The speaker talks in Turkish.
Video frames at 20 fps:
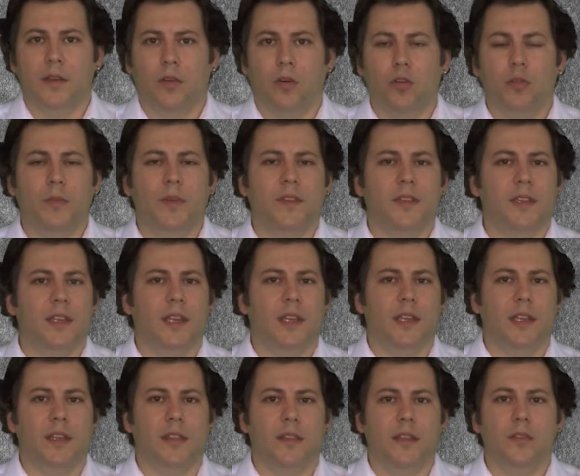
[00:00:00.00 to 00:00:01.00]
olması
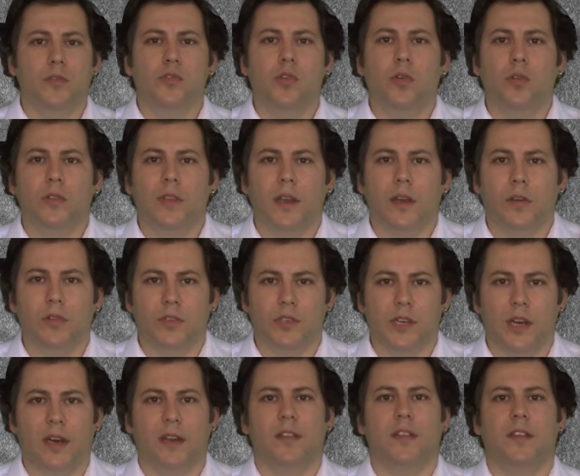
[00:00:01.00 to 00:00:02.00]
gerekenden çok daha
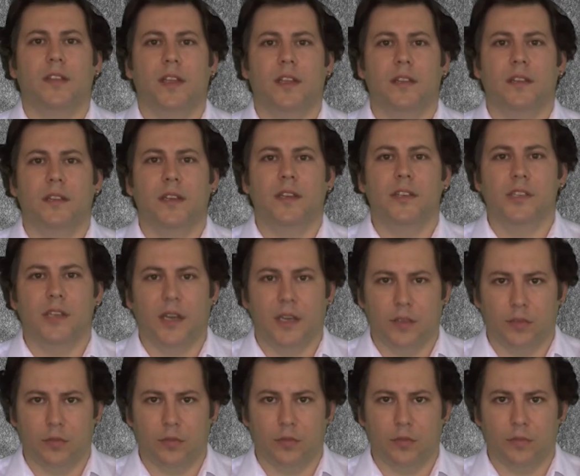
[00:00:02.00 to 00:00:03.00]
önce arızalandığına
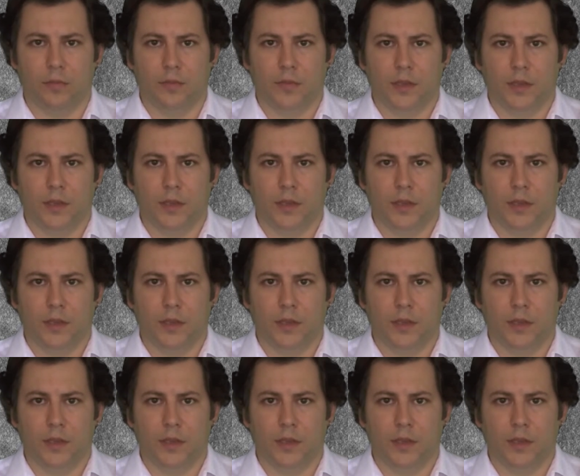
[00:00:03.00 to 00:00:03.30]
şahit oldum.